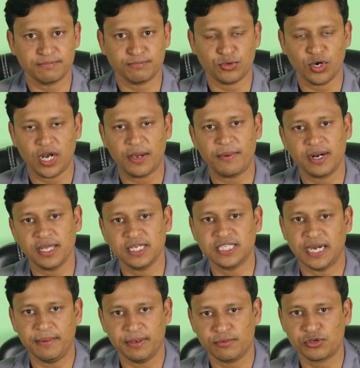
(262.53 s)
মোল্লাবাড়ি
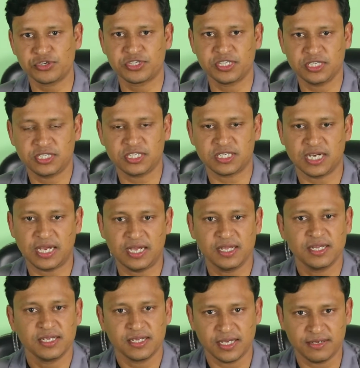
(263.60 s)
জামে মসজিদ যেটা
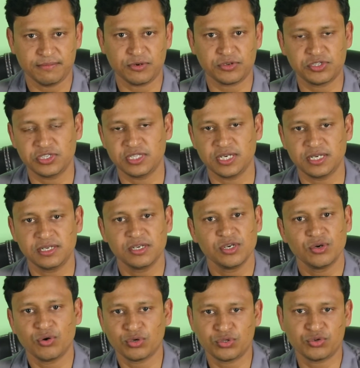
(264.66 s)
এই মসজিদের
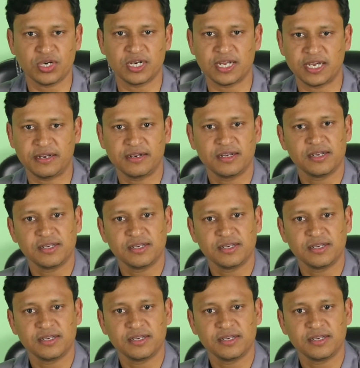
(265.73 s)
অজুখানার